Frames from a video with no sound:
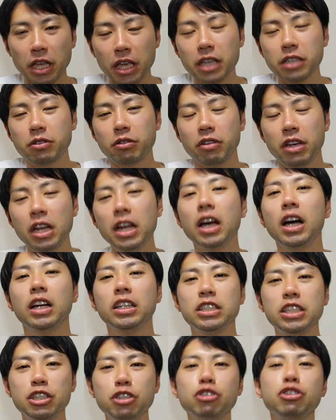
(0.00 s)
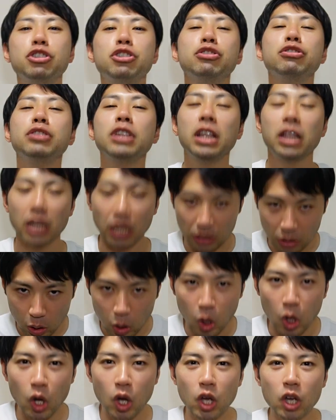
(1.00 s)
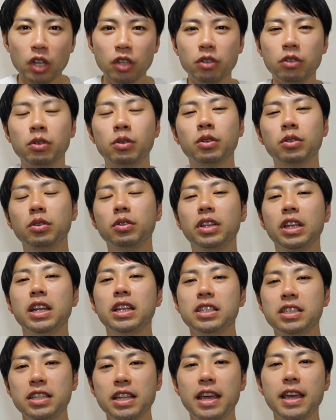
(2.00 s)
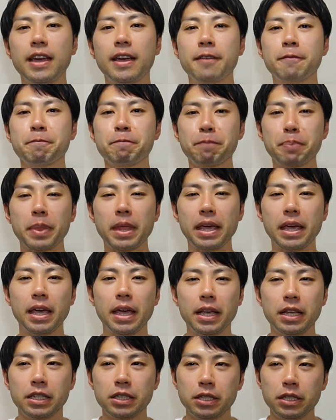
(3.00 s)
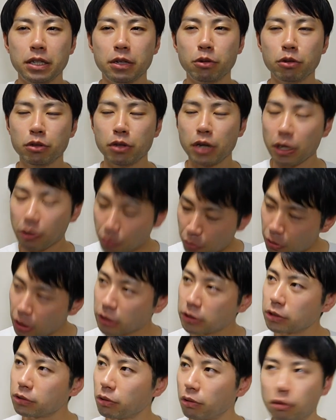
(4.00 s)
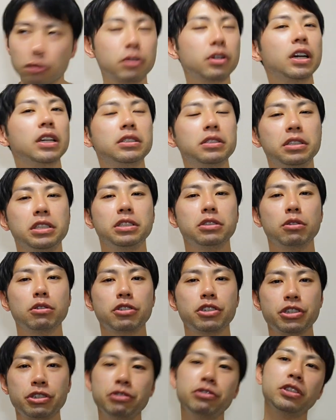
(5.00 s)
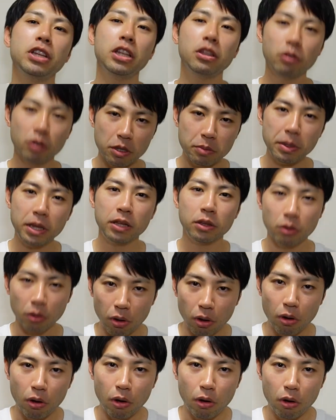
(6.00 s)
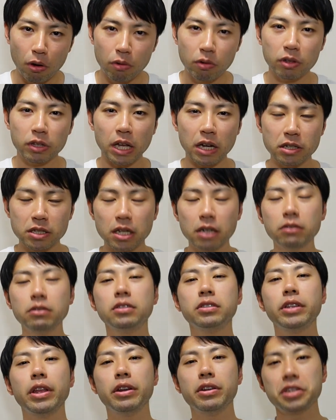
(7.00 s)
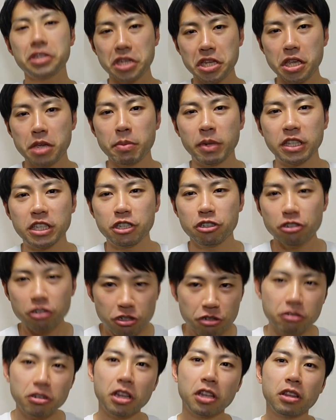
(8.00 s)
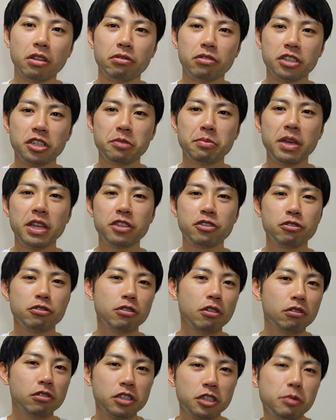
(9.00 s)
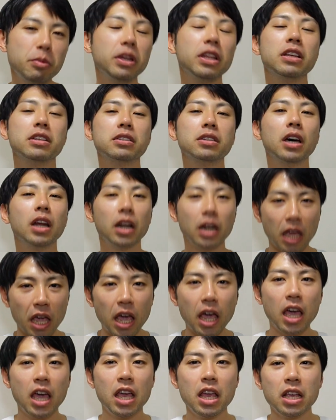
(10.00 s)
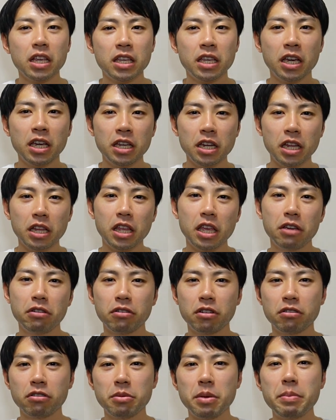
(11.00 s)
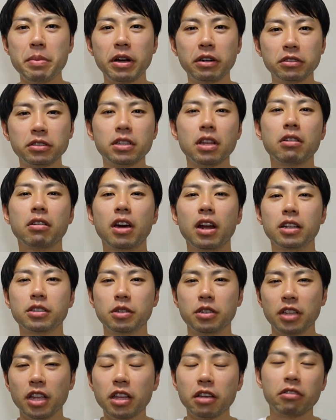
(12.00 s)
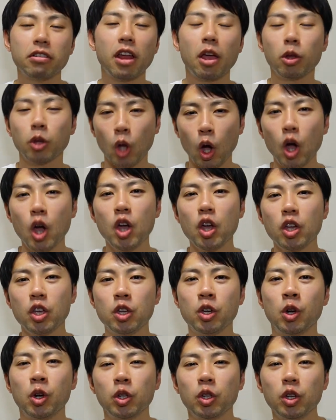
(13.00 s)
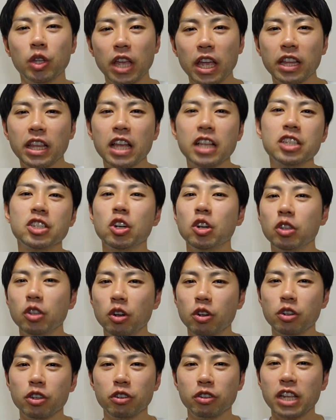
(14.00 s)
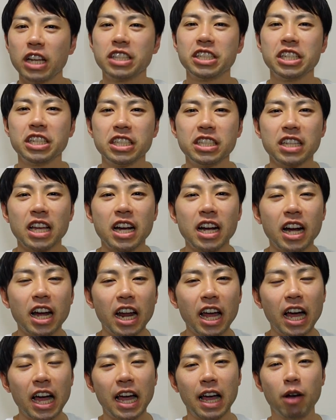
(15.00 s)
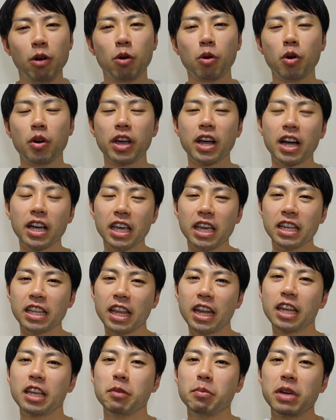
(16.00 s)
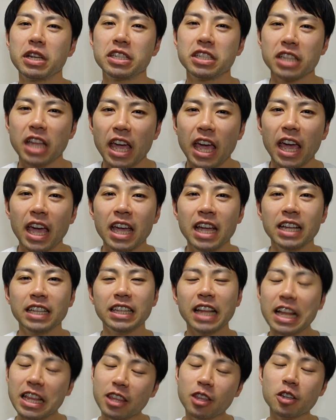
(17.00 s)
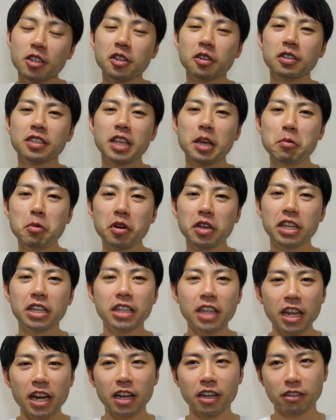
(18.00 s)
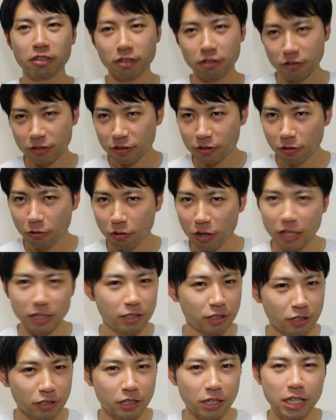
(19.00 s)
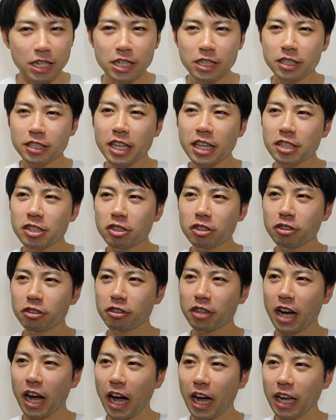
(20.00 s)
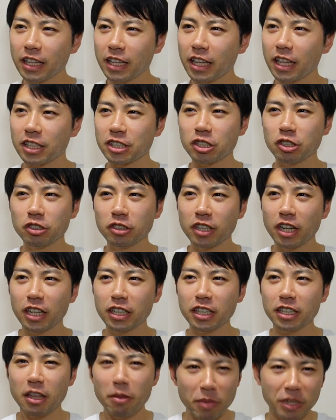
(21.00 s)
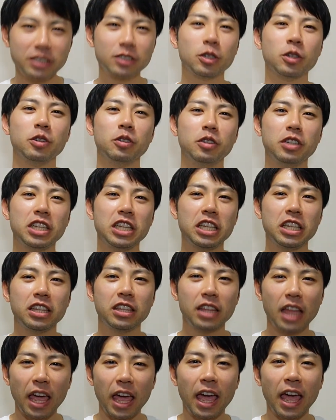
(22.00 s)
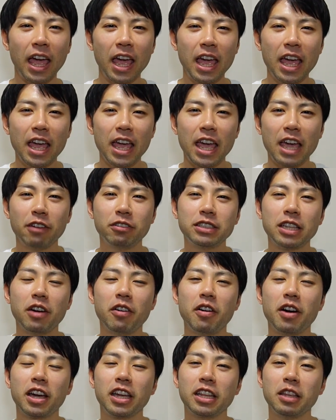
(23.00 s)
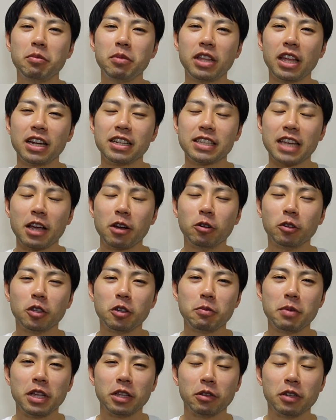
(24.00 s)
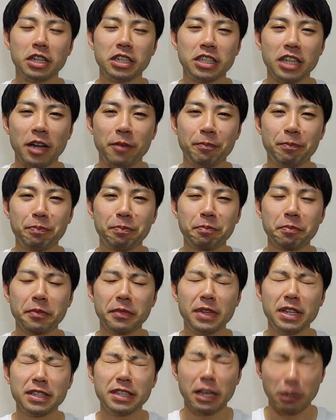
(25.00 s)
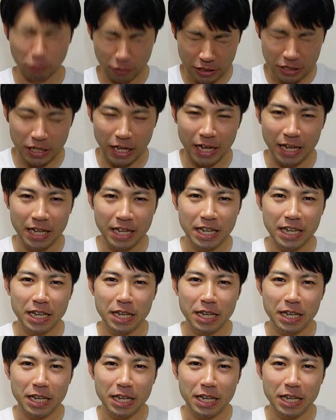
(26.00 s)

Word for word: て、そのエラが20周年だということでですね、えー、5, 5月と6月にその周年のイベント、をたくさん打ってるし、まあ、20周年って節目中の節目ですからね、気合入れて組みまくってるから、それ出てくれよということで、店長のユタちんさんからお声掛けいただきまして、何の挑戦も聞いてないおらず、スケジュールが空いてた瞬間に出ますというふうに言って、えー、蓋を開けてみたら最高のイベントでした。最高でした。